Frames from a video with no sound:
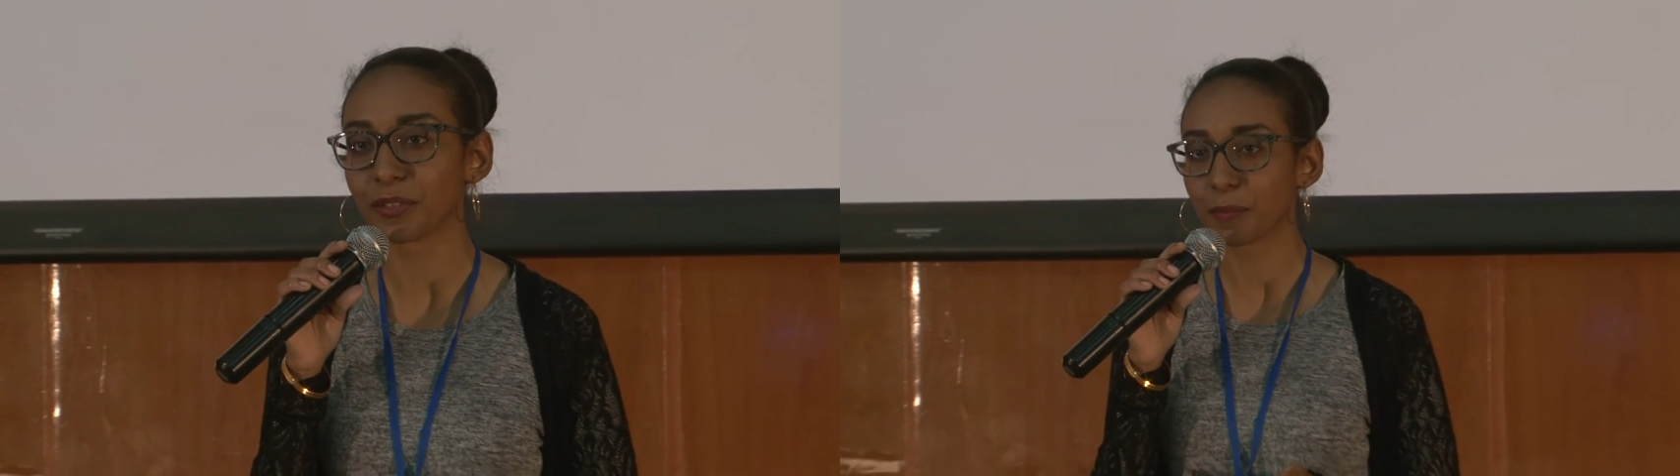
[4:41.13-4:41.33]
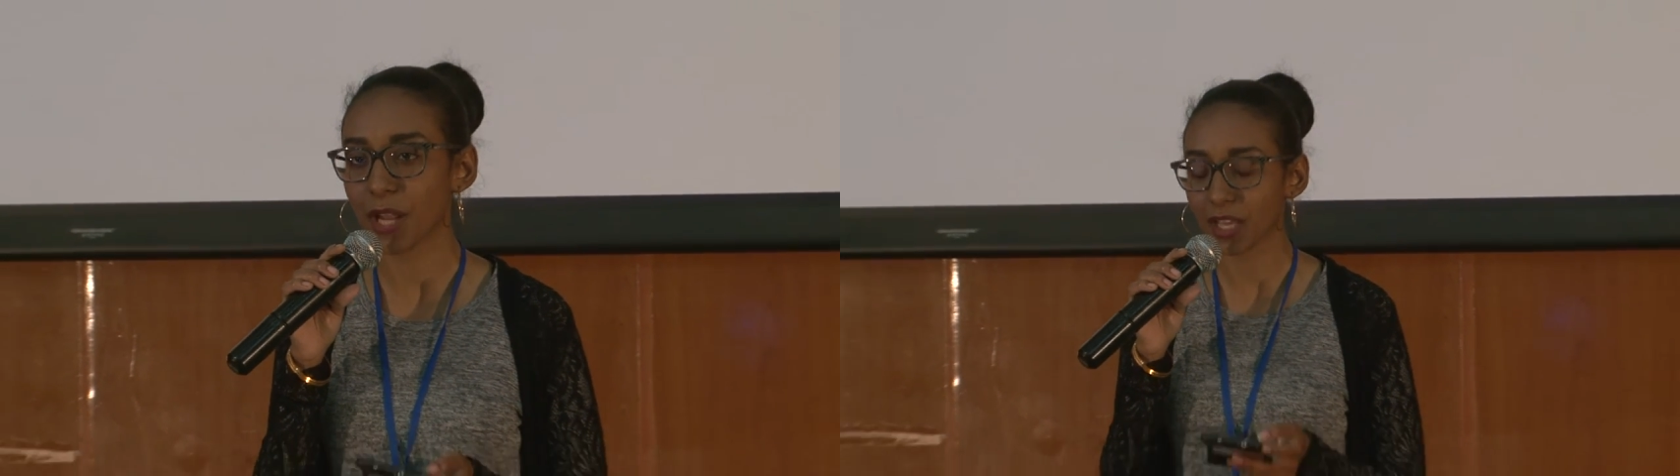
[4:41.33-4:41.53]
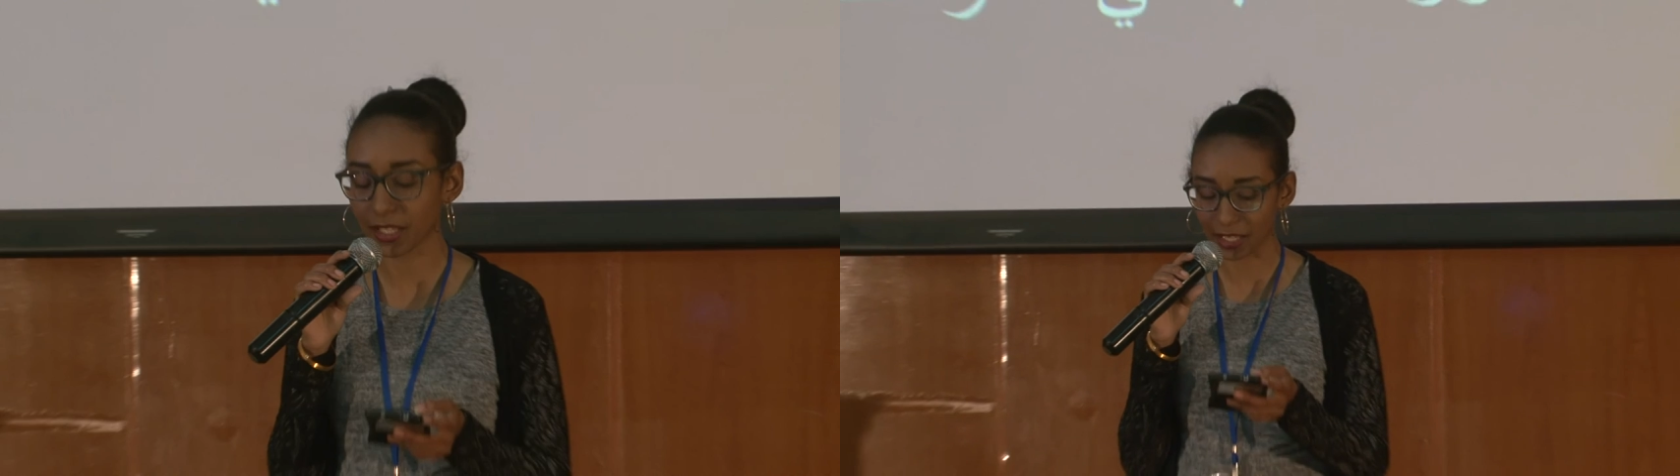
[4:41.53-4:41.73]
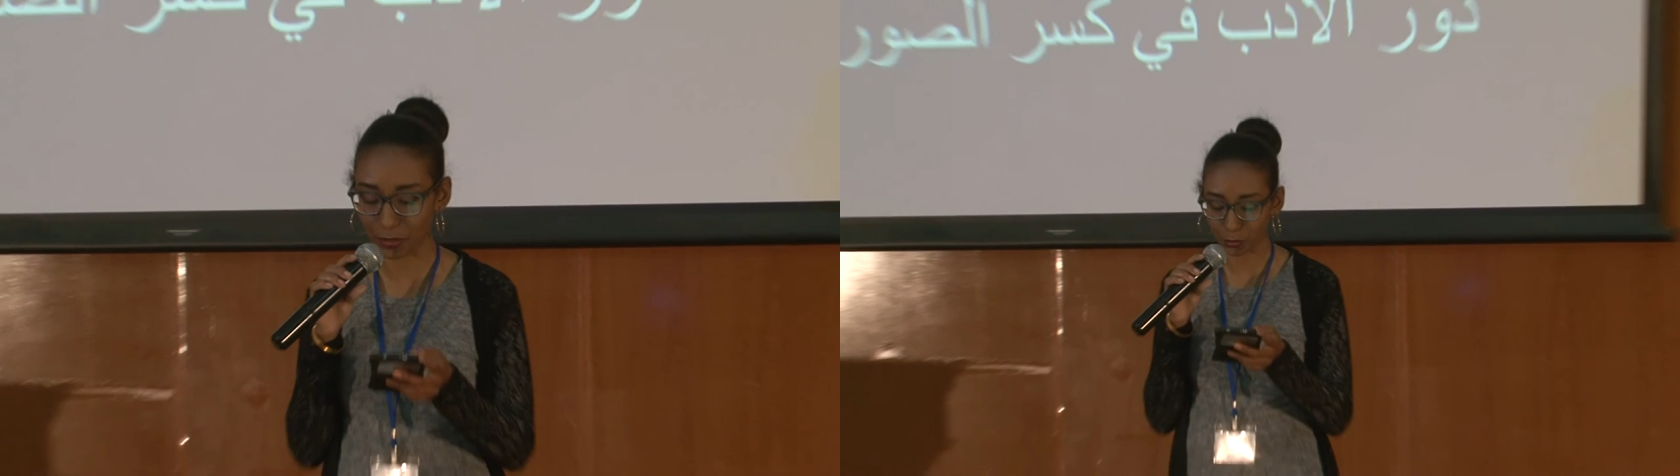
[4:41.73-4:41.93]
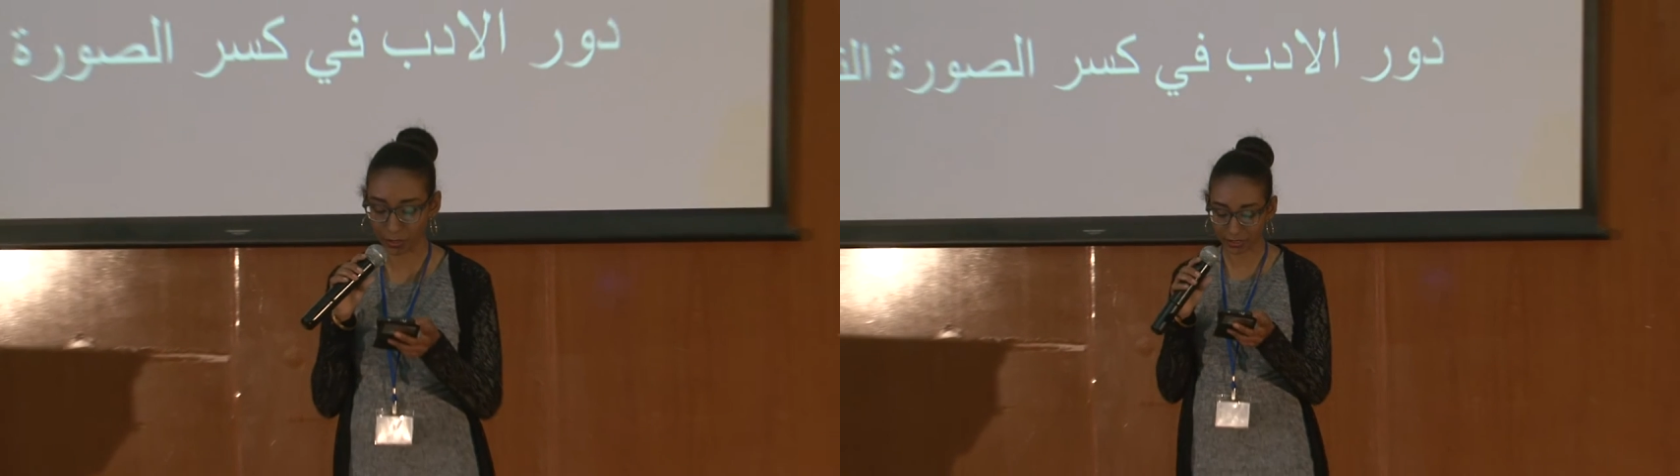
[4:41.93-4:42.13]
من حقي ان
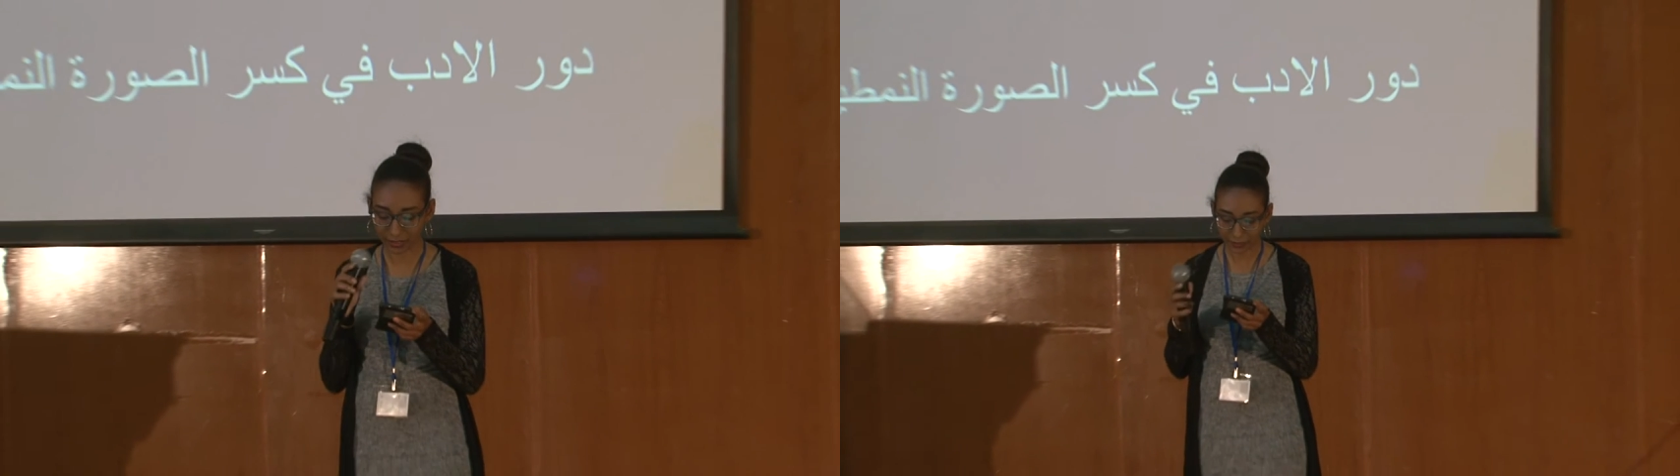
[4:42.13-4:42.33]
اريد